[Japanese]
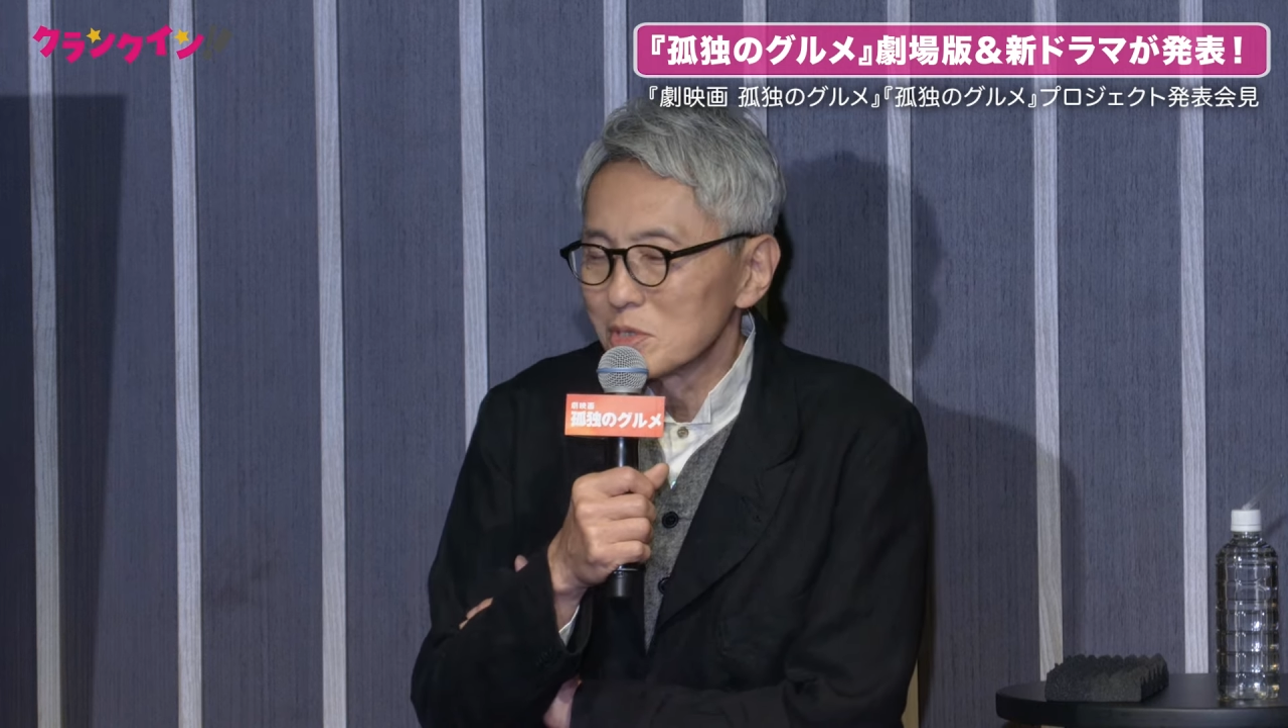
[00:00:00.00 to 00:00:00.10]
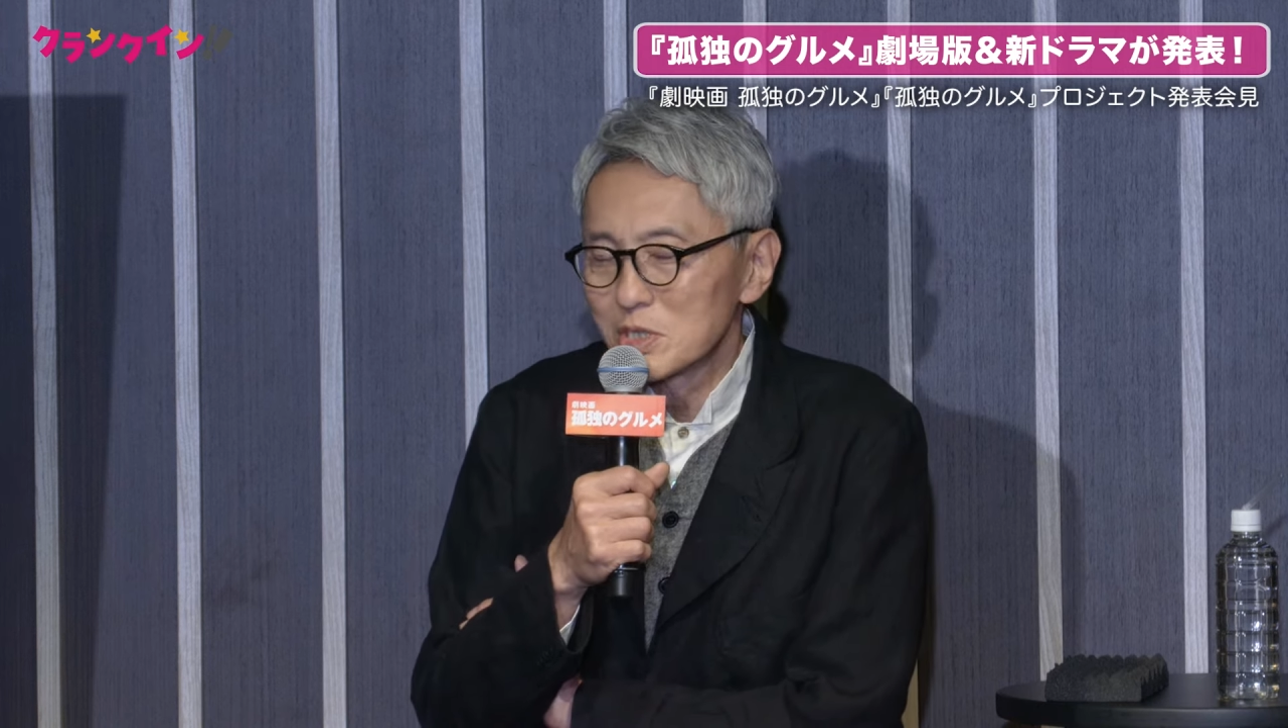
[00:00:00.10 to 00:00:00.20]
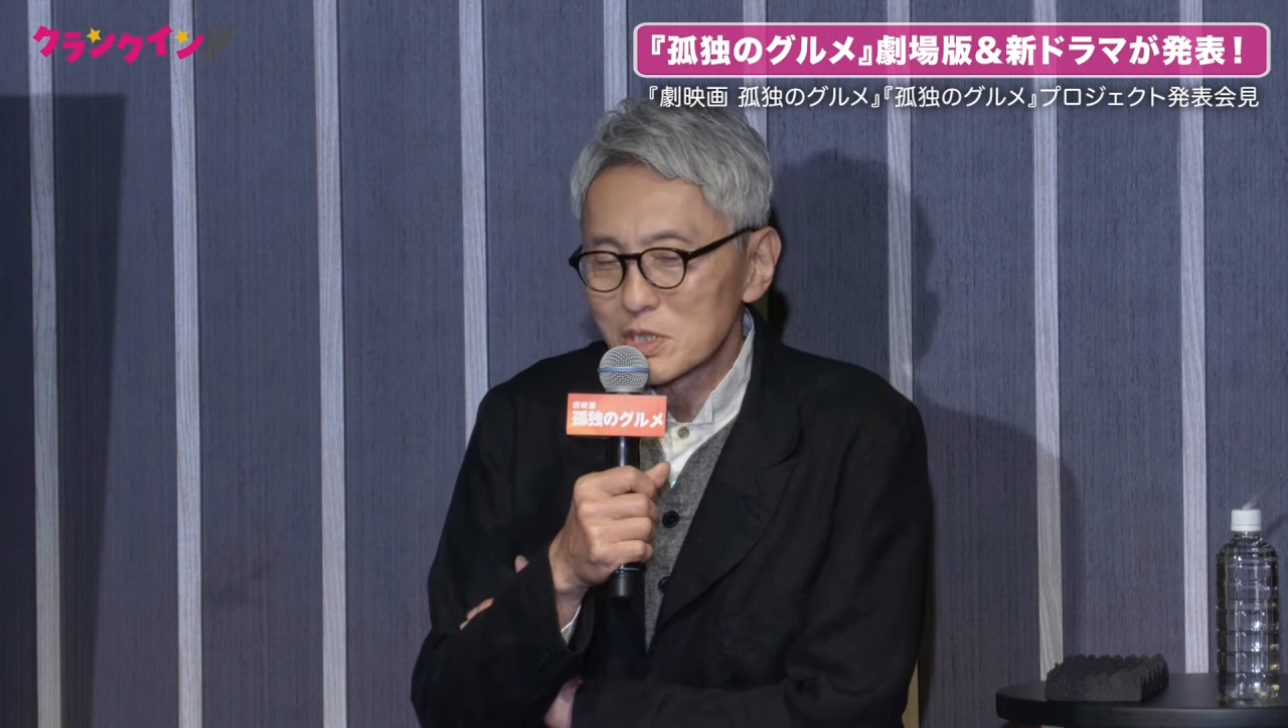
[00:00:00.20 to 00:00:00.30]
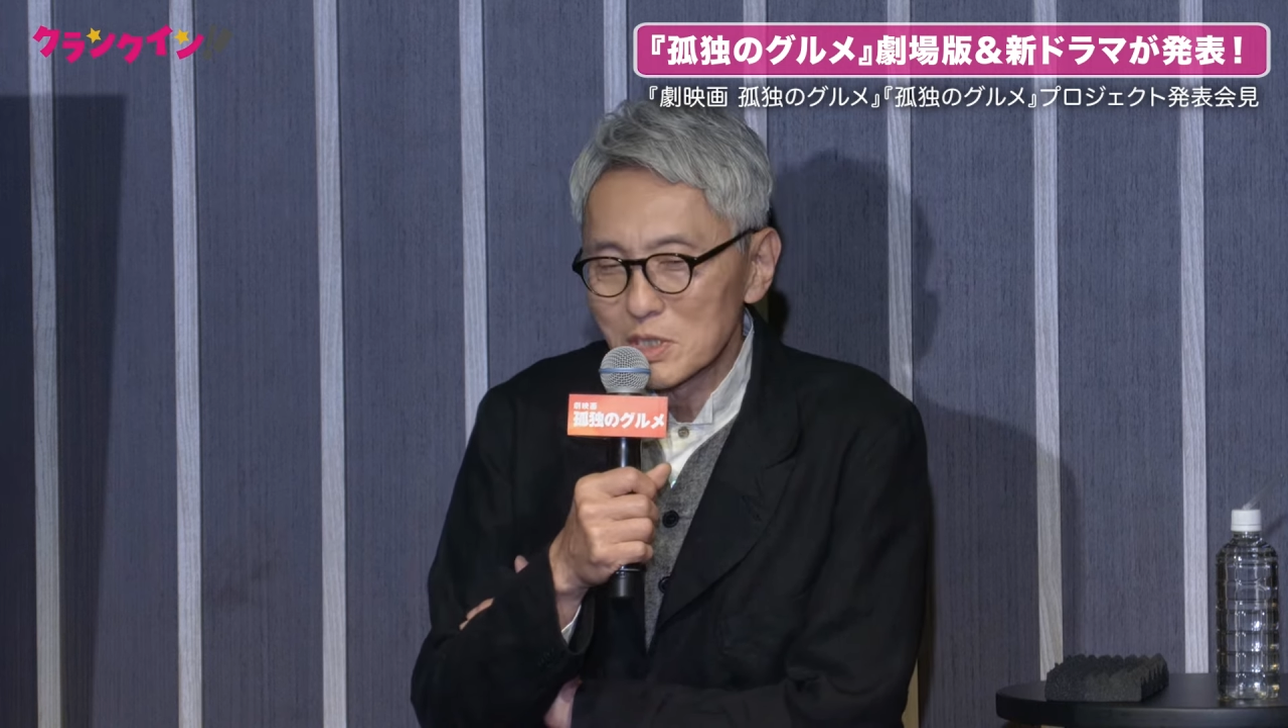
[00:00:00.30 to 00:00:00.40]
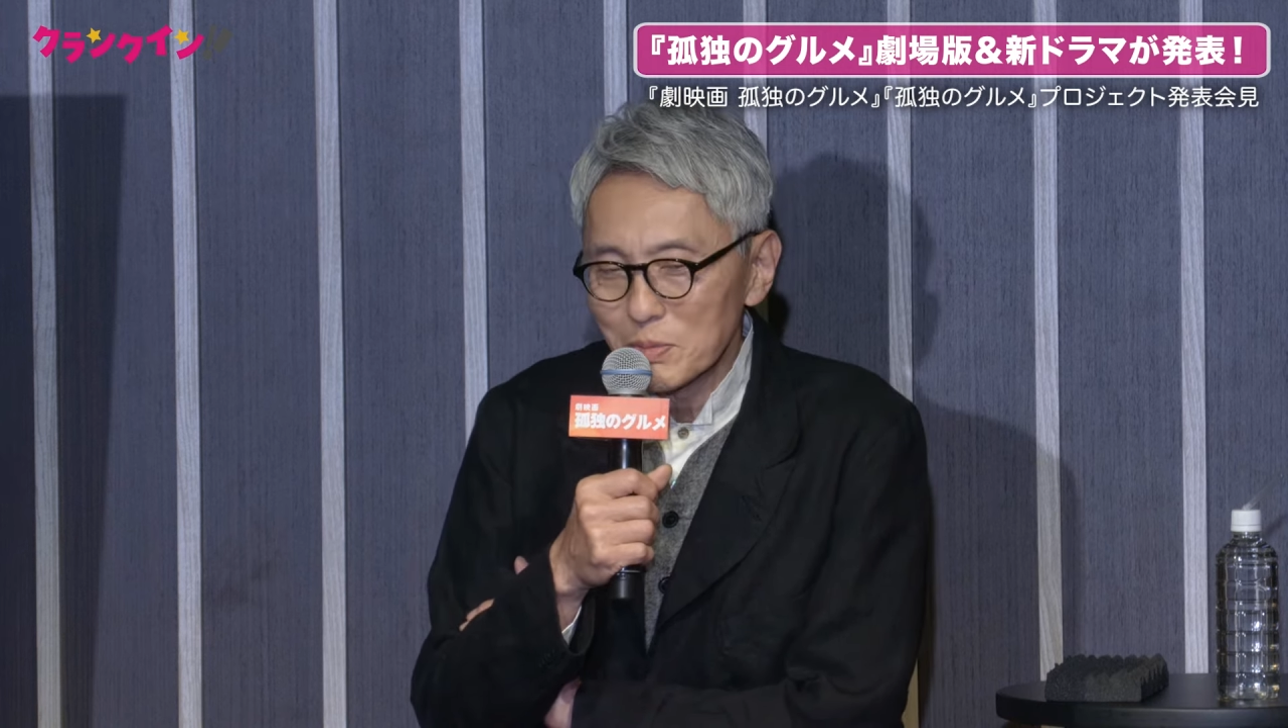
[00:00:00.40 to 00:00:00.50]

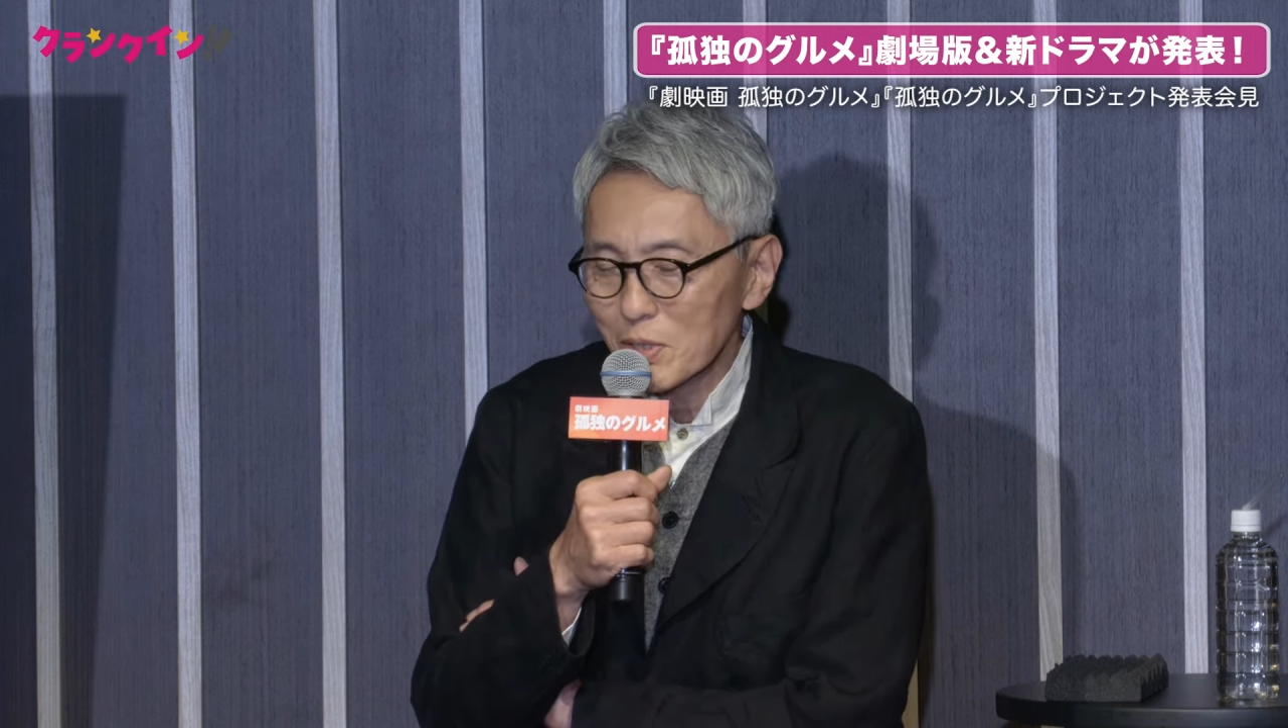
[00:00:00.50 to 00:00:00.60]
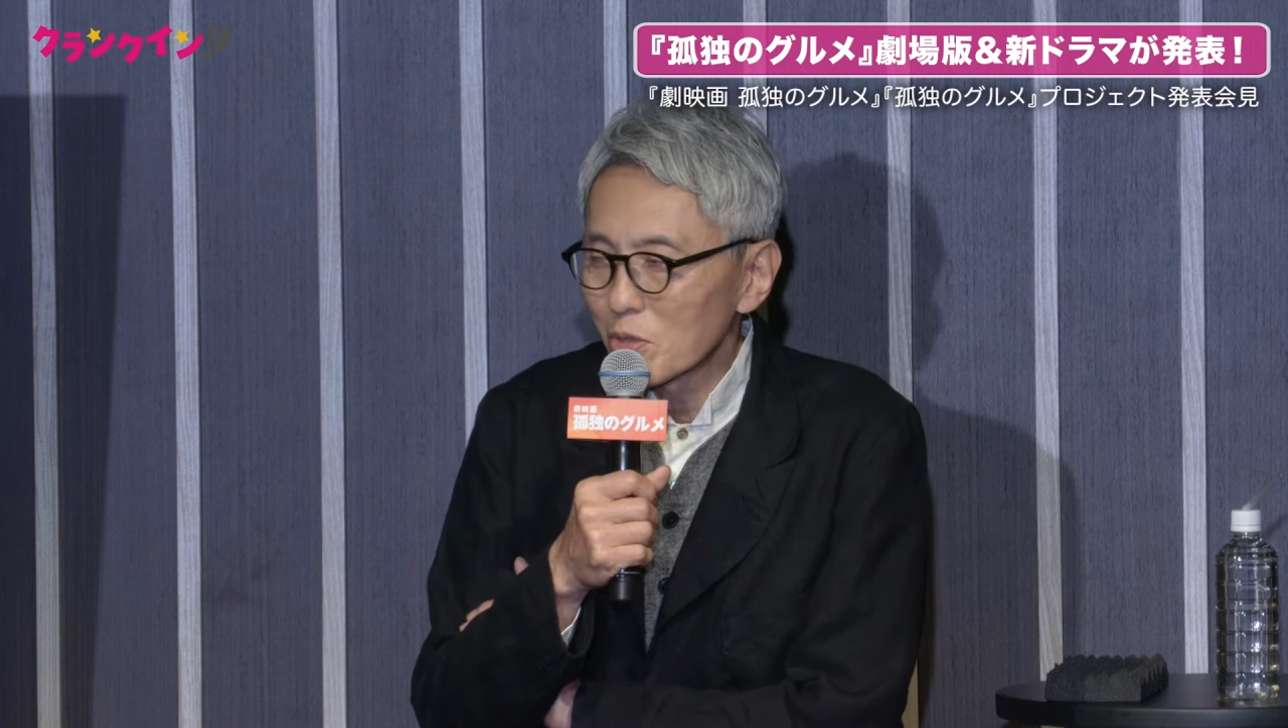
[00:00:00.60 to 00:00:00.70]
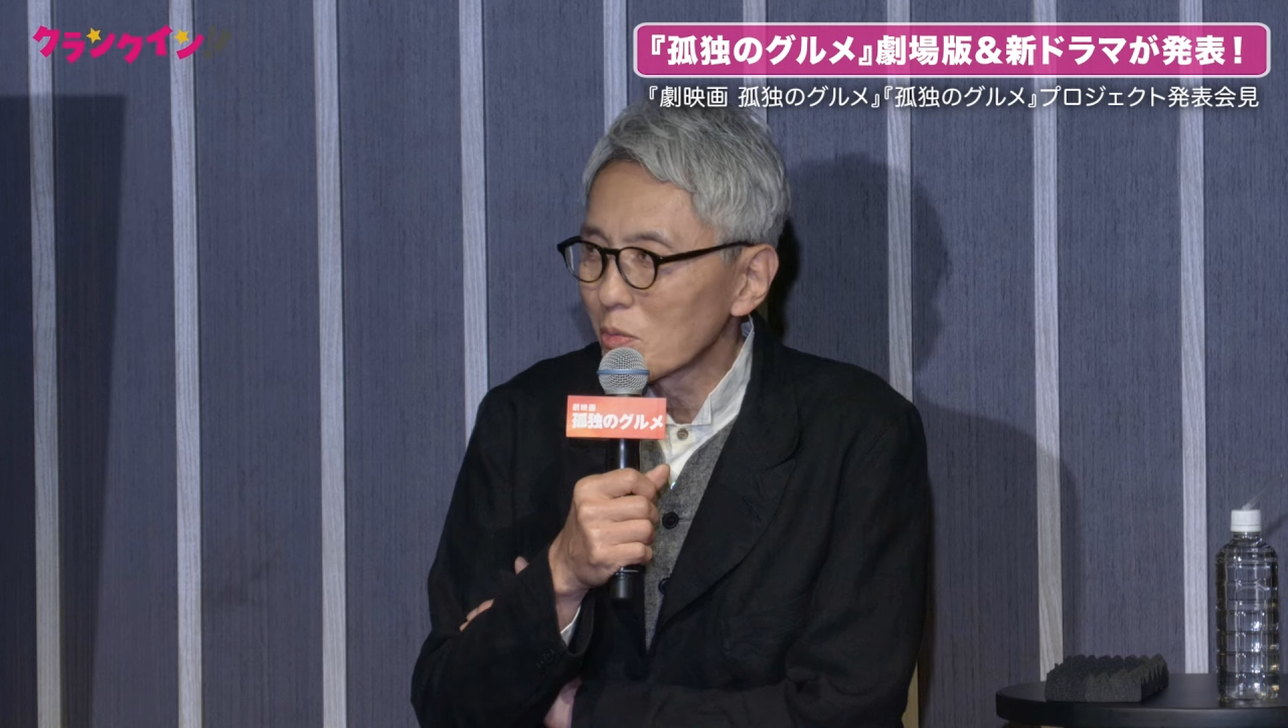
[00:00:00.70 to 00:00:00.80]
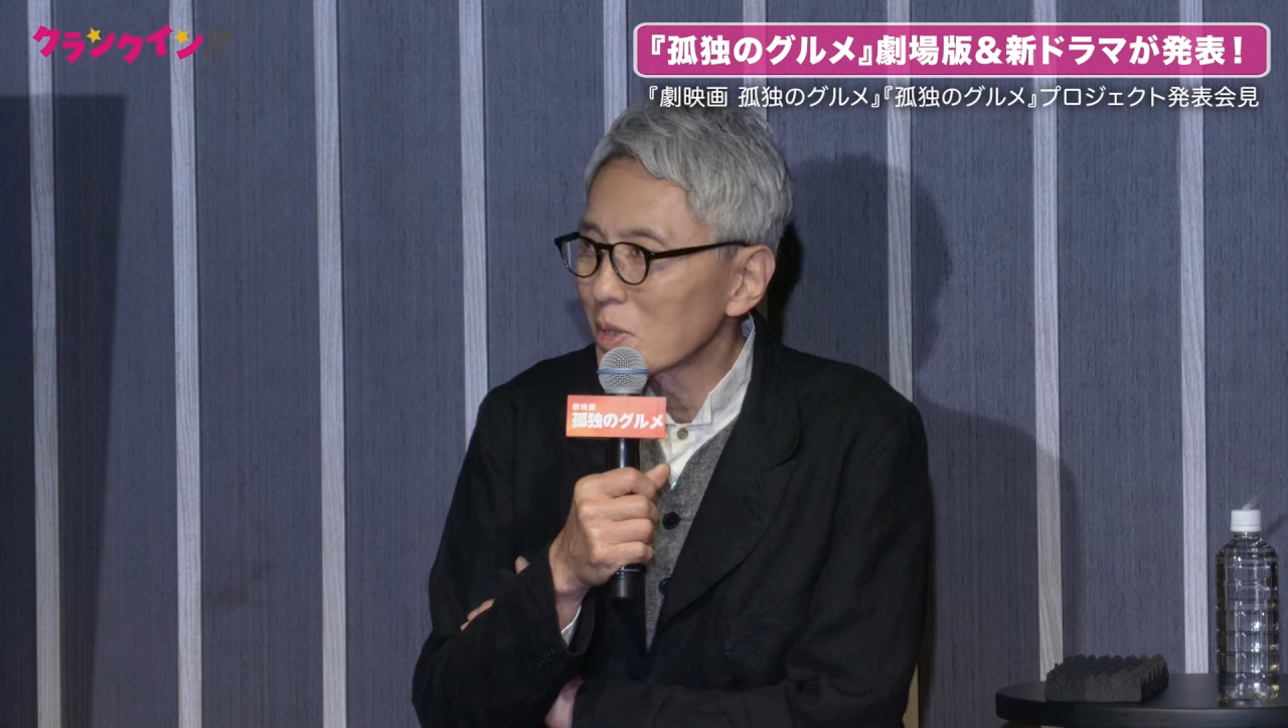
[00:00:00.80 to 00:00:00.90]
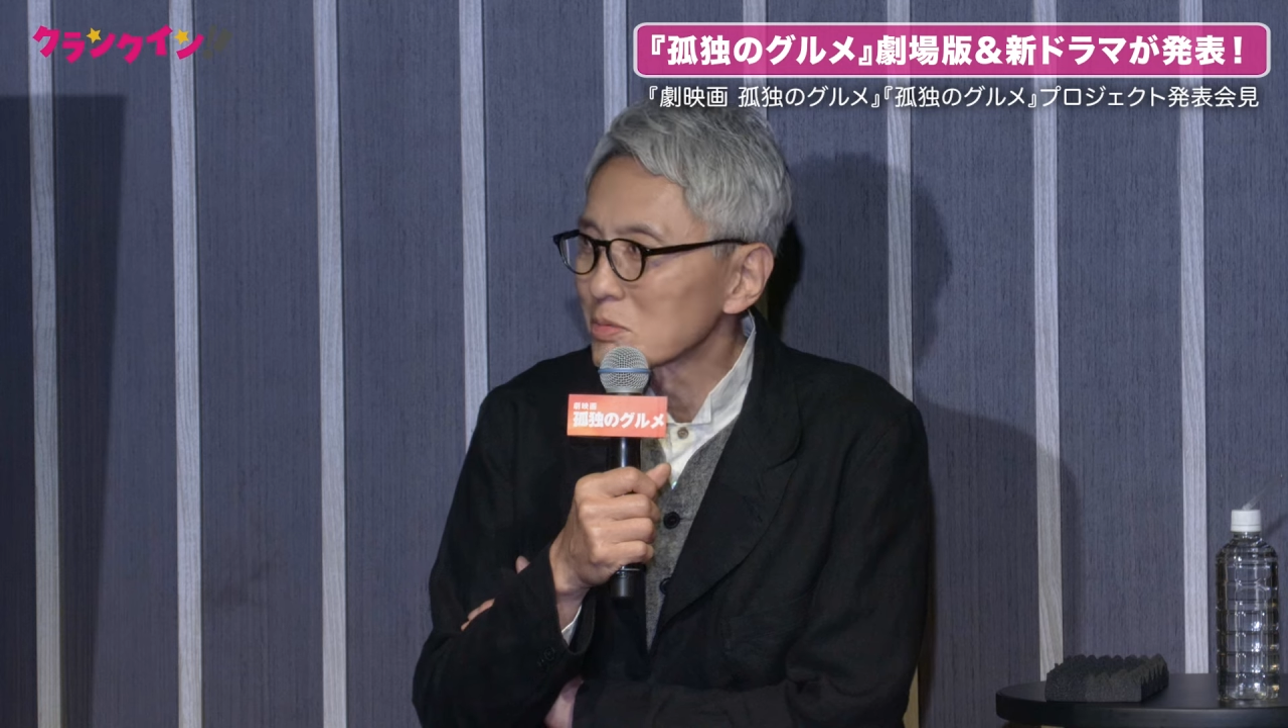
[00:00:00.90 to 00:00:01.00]
一番困